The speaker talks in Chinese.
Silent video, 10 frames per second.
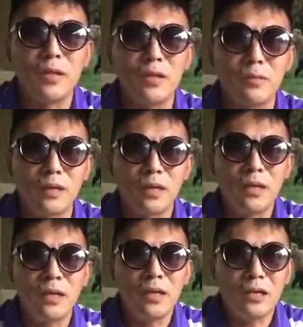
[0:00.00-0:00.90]
那么
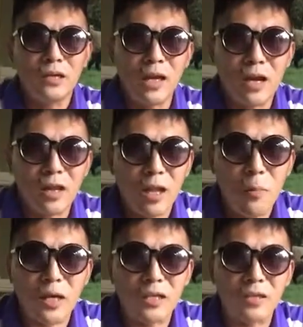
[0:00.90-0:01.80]
让老
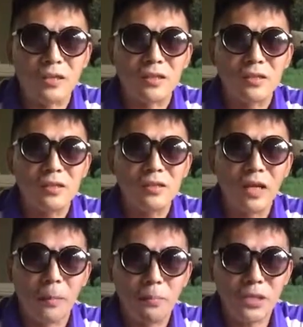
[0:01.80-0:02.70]
百姓
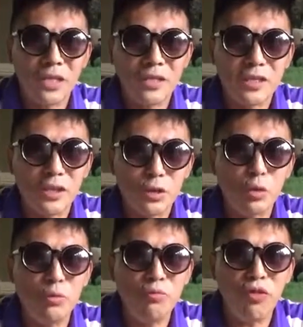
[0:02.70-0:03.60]
啊，不仅仅是
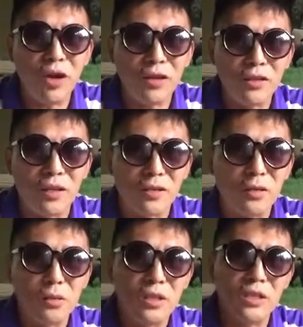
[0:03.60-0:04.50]
军方领导
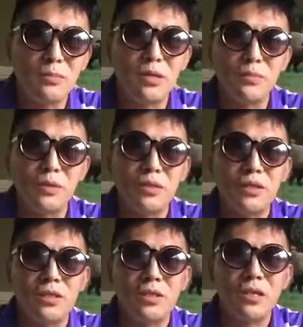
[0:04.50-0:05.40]
人对习近平没有
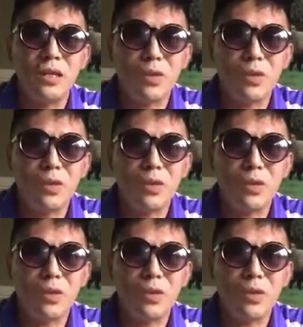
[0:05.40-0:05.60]
信心，